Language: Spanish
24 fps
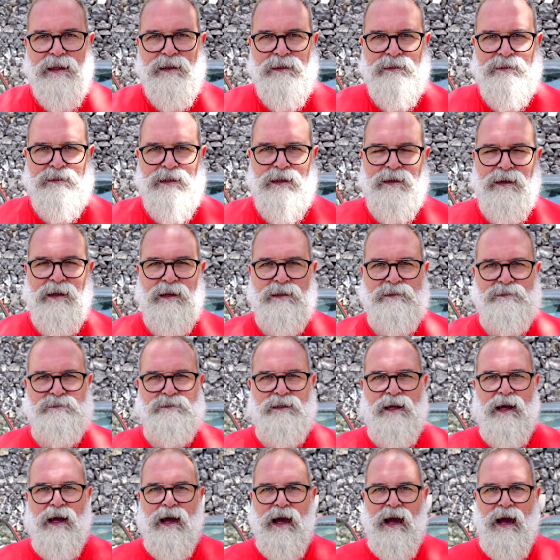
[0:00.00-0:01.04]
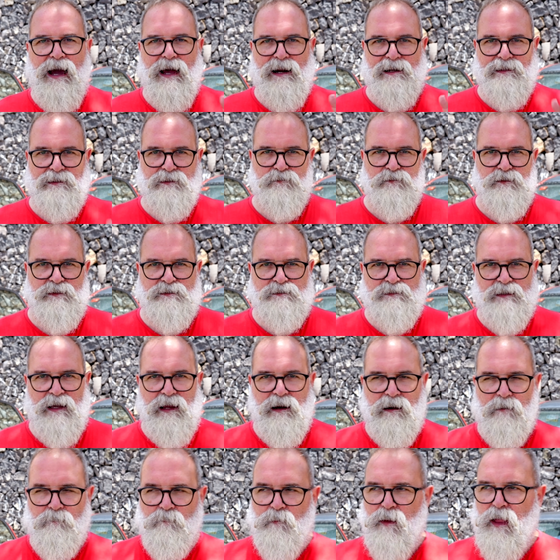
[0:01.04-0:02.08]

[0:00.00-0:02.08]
inteligencia artificial.